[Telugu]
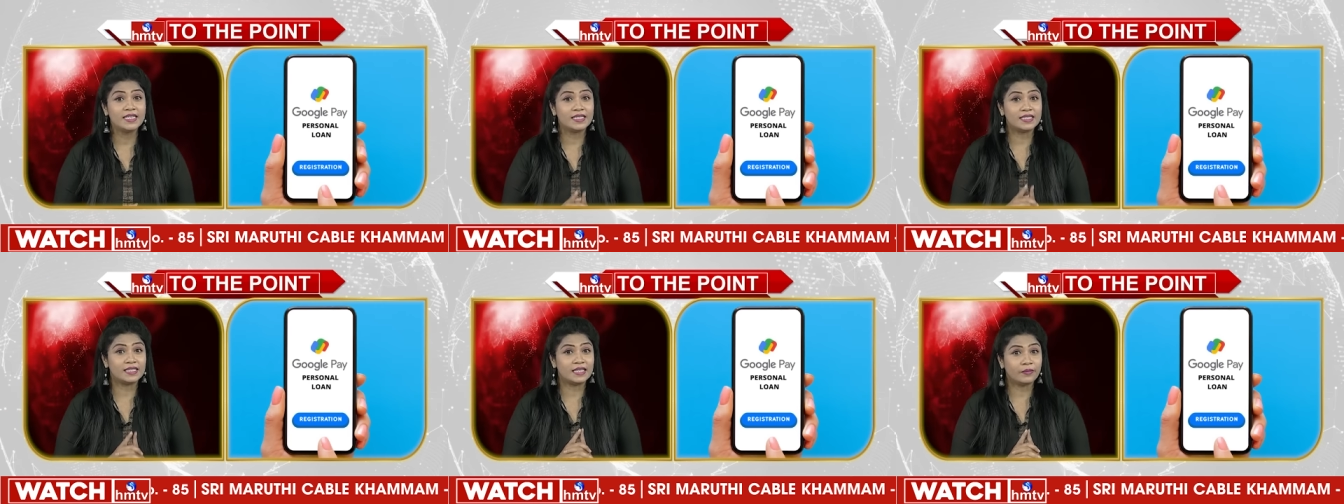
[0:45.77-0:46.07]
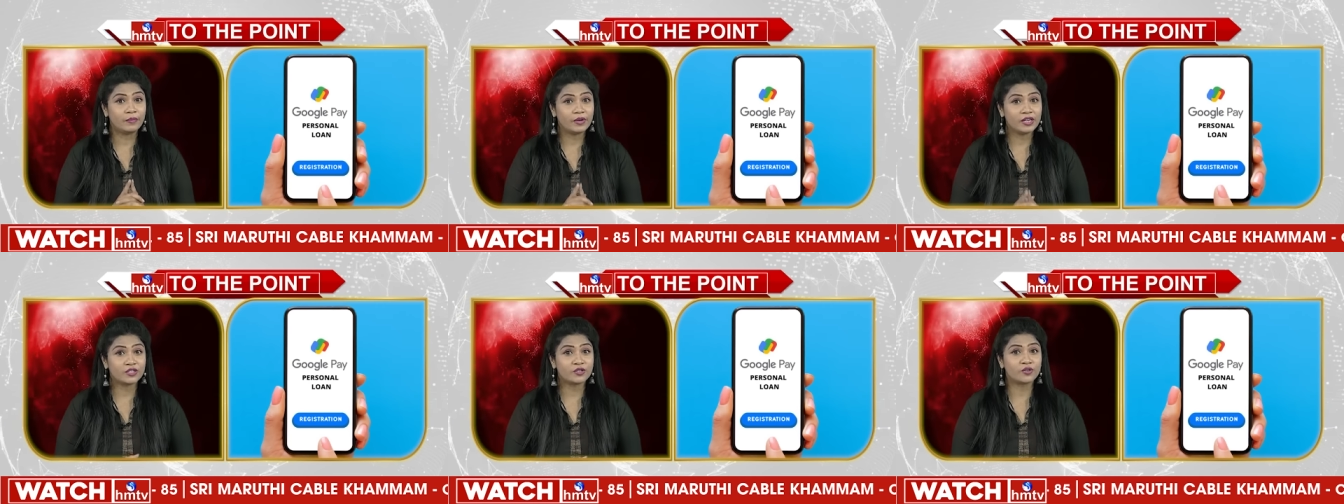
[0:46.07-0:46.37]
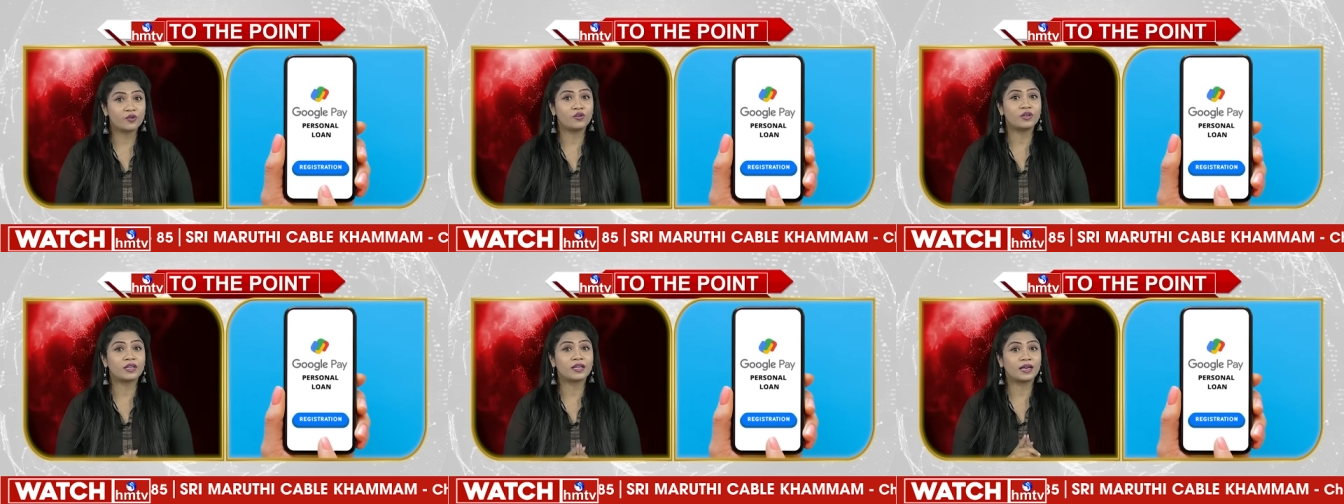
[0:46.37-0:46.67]
సిబిల్
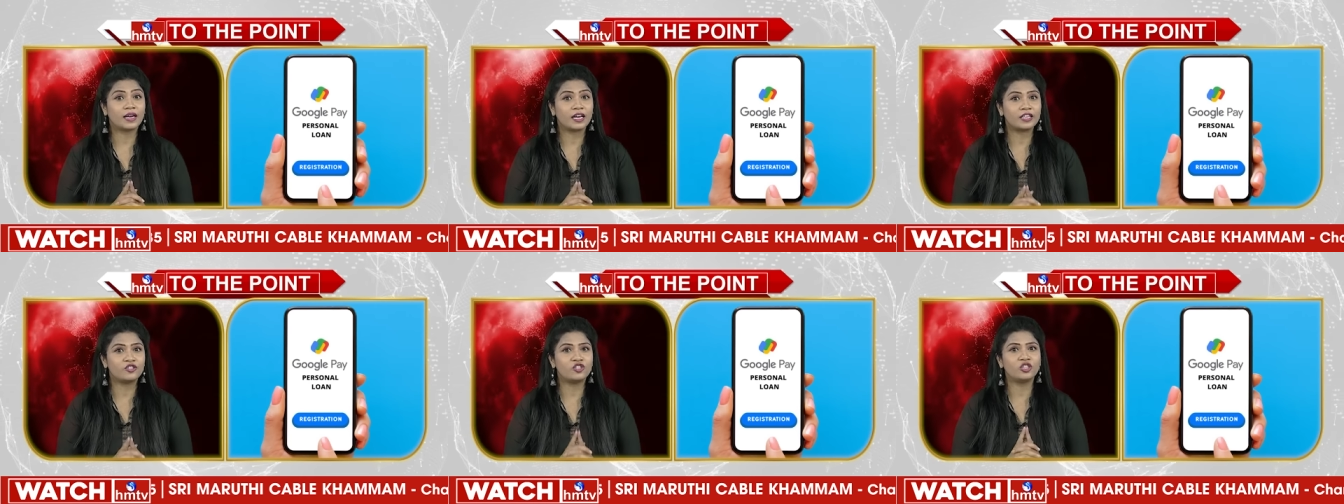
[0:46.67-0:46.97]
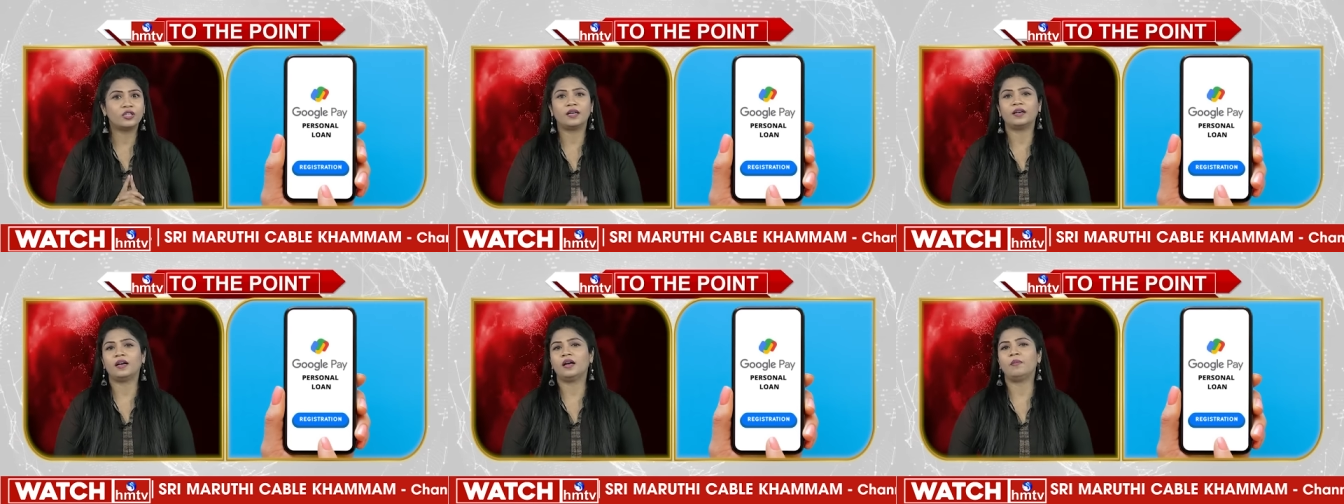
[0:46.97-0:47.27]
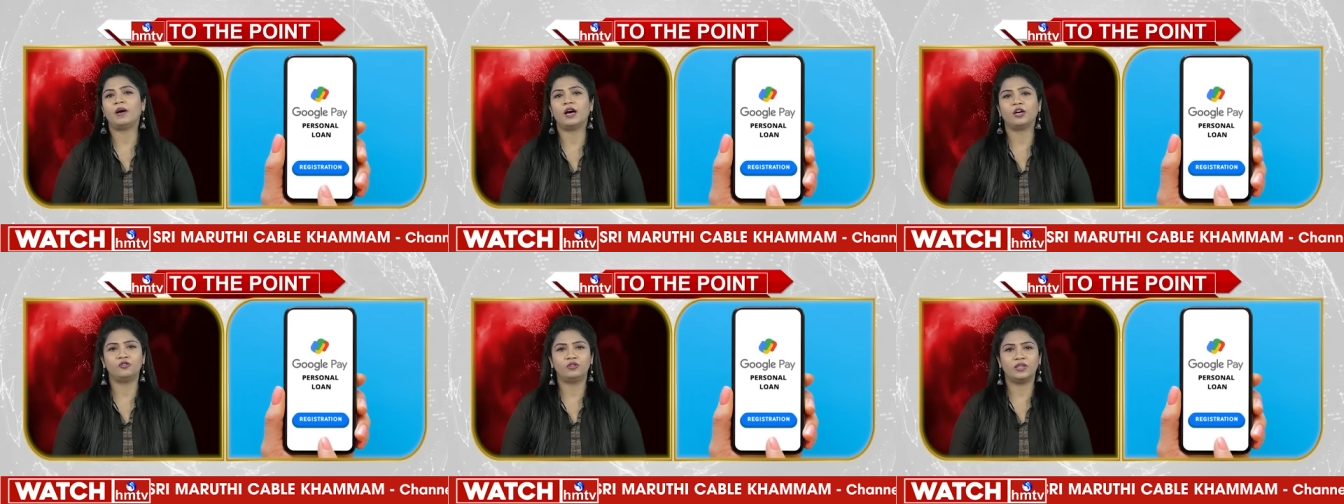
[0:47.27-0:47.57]
స్కోర్ ఖచ్చితంగా
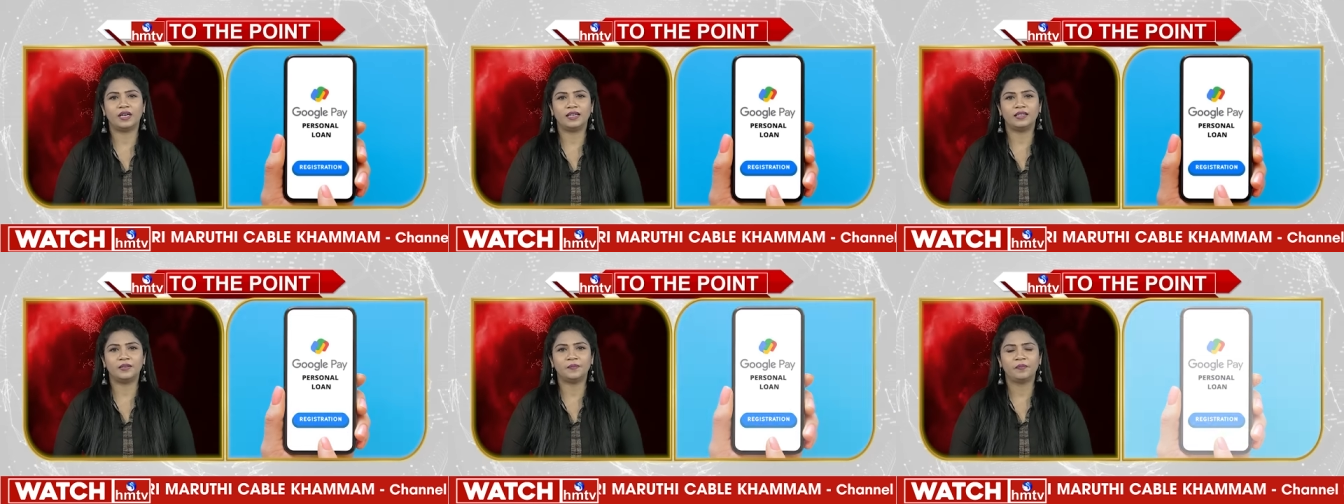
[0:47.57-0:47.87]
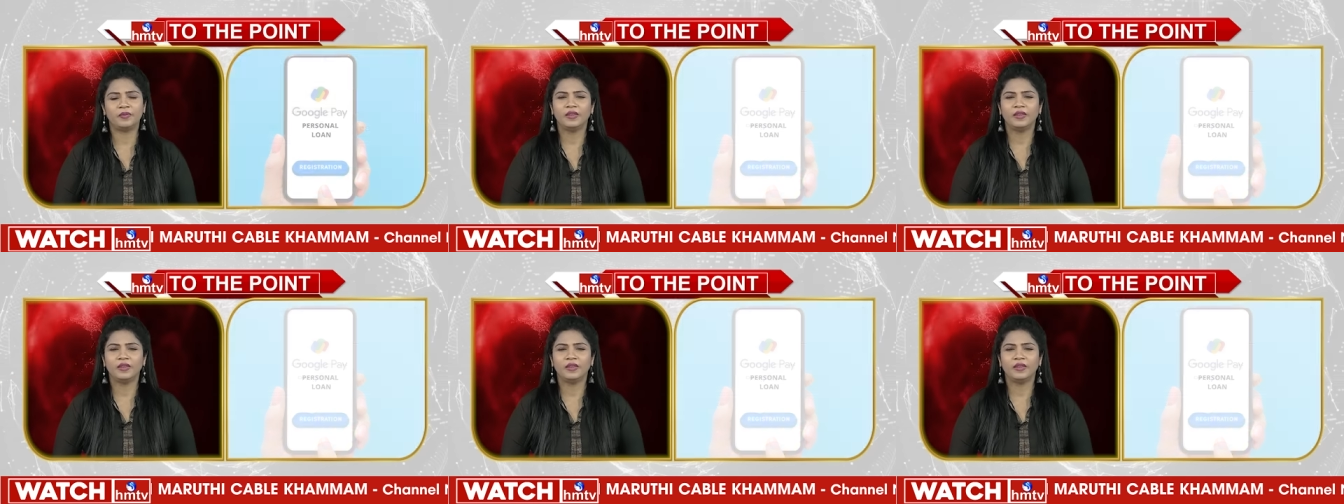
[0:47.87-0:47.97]
బాగుండాలి